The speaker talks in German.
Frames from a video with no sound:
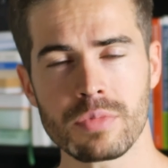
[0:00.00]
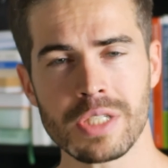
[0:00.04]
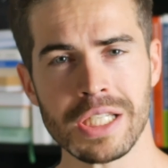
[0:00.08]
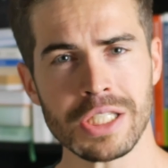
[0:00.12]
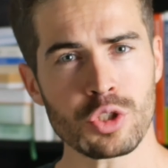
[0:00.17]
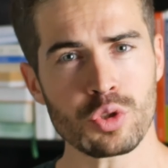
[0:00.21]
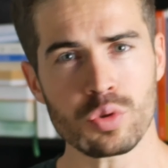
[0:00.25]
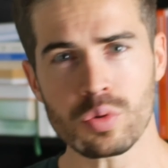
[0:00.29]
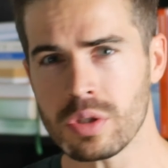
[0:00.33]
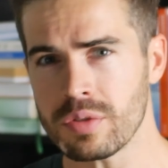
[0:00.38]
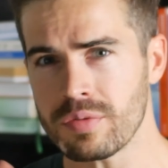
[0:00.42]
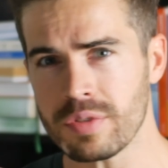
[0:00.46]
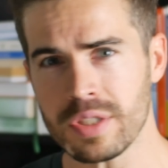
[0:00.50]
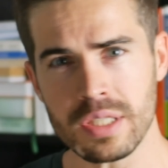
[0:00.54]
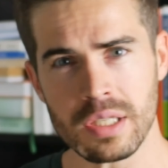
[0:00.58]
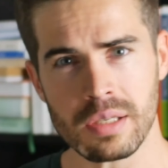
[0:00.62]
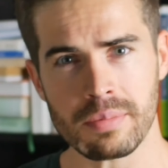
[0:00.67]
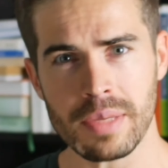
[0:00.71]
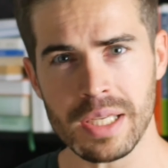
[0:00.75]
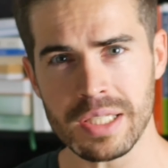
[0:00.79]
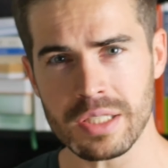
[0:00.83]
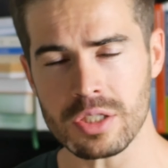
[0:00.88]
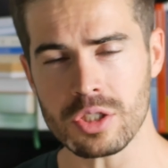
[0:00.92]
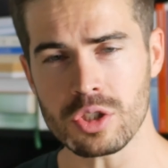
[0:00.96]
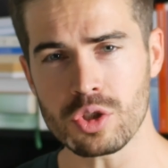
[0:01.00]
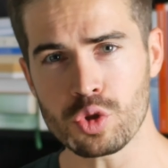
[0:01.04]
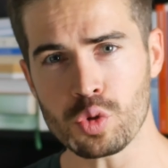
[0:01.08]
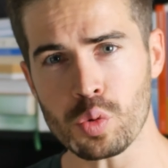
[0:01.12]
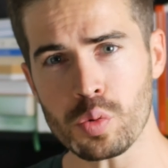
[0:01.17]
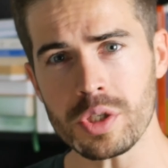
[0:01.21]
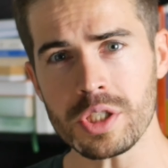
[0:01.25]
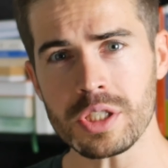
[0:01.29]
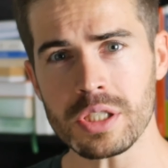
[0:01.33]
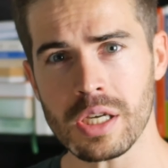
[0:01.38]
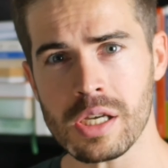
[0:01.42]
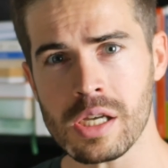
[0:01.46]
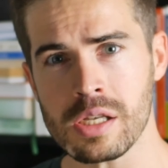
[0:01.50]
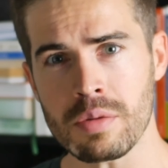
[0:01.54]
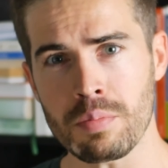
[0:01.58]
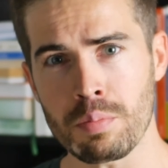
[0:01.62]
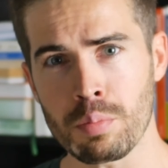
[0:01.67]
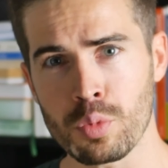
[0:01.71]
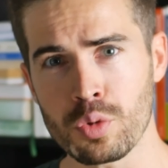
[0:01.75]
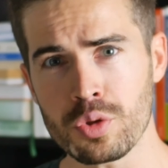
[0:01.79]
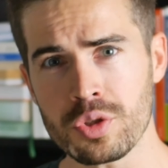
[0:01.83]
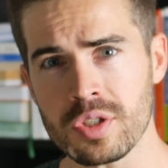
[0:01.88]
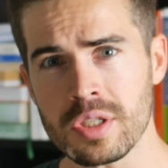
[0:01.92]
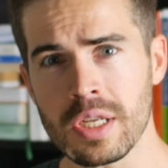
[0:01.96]
dass du gewissermaßen durchhalten
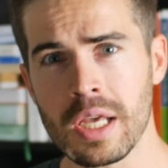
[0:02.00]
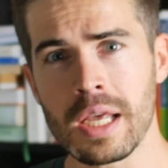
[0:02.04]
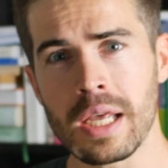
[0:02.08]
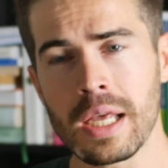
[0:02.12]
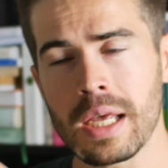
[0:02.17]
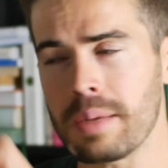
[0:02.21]
musst